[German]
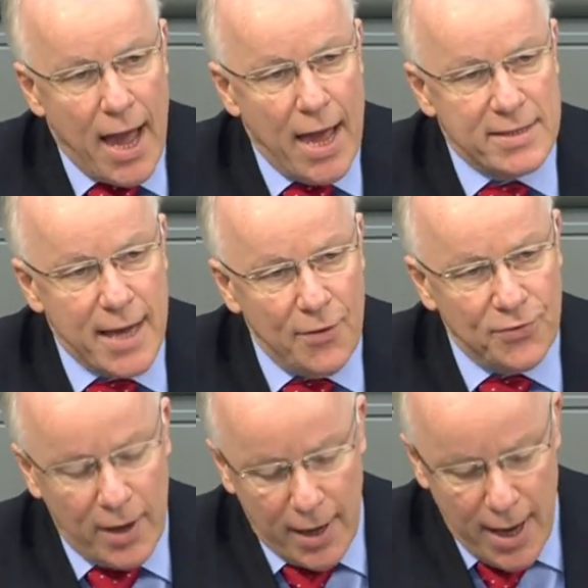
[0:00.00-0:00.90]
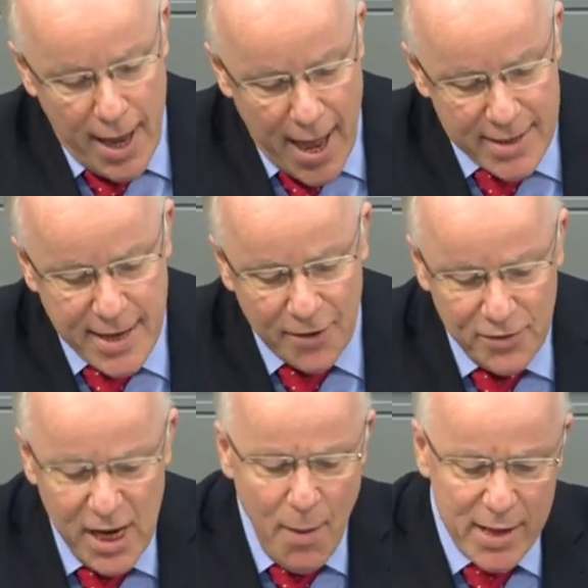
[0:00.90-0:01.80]
Es darf, es darf
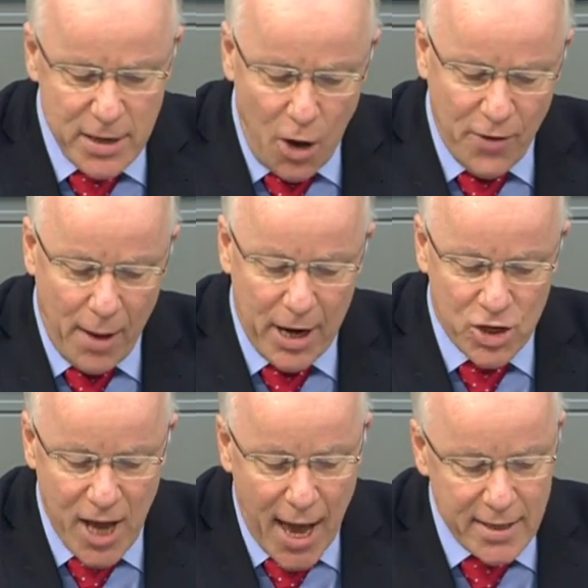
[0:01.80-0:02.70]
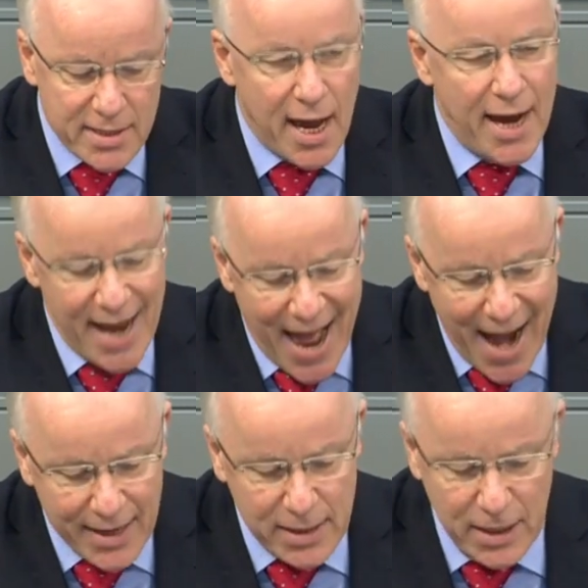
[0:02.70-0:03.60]
niemals Aufgabe des Staates sein,
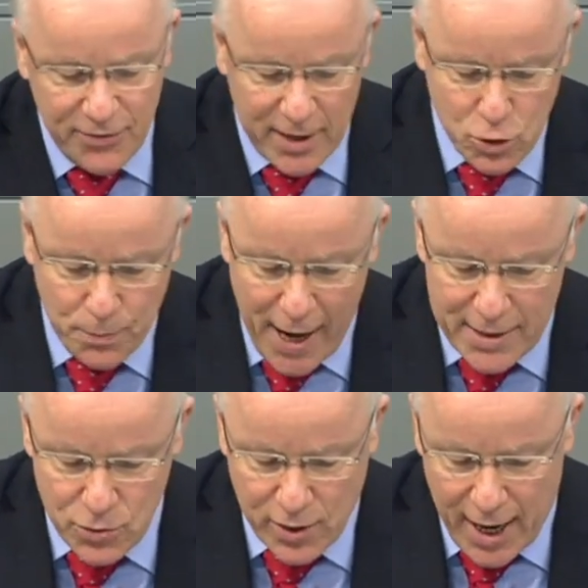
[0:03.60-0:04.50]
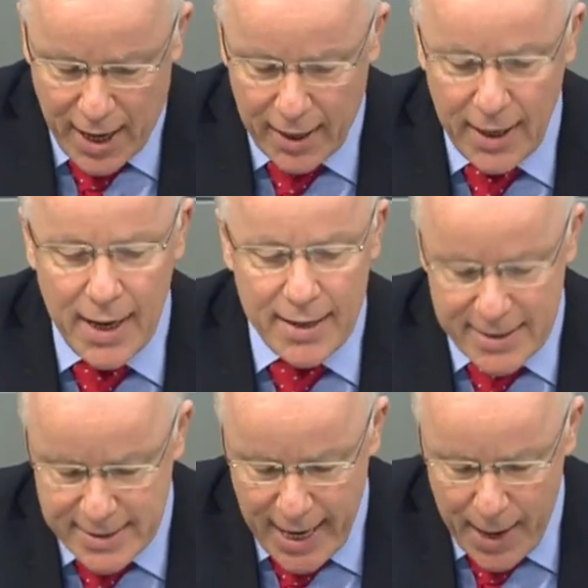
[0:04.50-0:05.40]
aktiv dazu beizutragen,
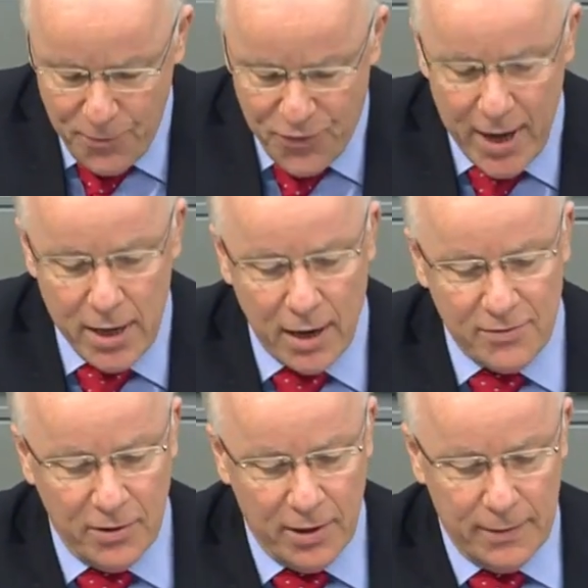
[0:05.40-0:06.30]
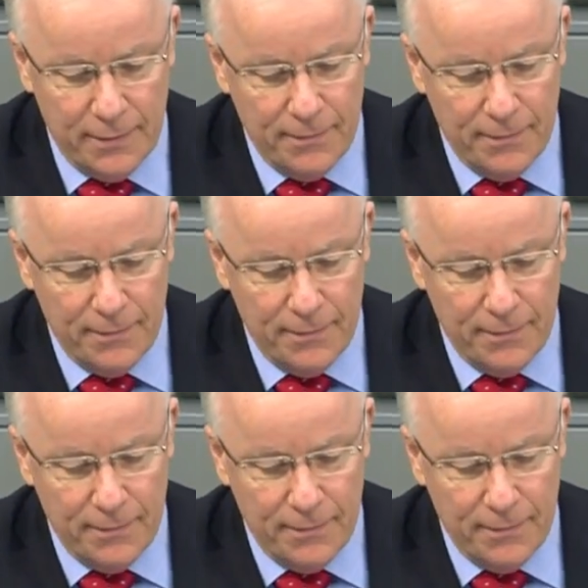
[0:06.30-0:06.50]
dass Leben verhindert wird.